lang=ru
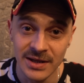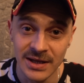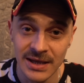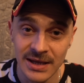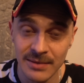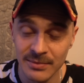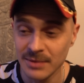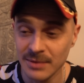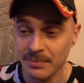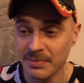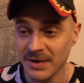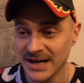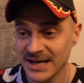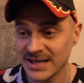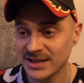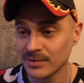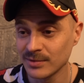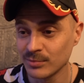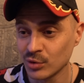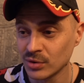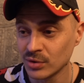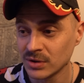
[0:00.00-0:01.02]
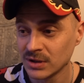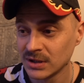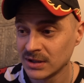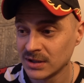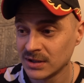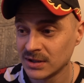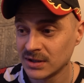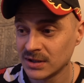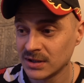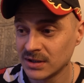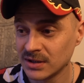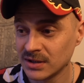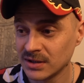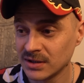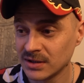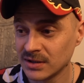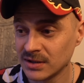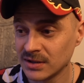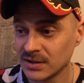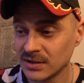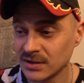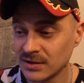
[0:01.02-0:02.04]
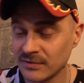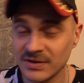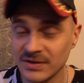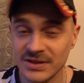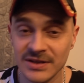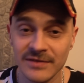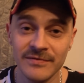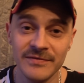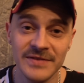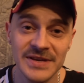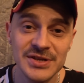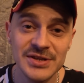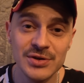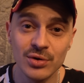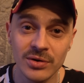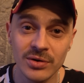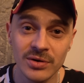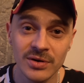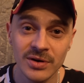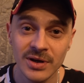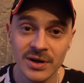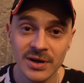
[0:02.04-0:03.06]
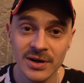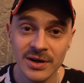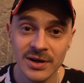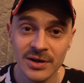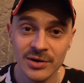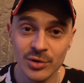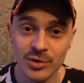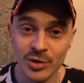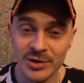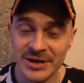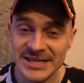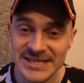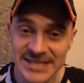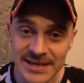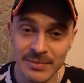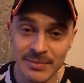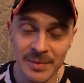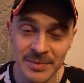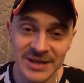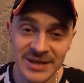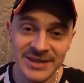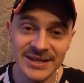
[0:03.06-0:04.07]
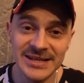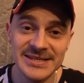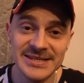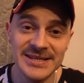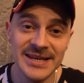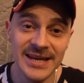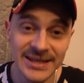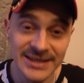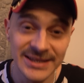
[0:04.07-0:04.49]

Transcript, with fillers: Именно поэтому э, в этом видео только те моменты, где я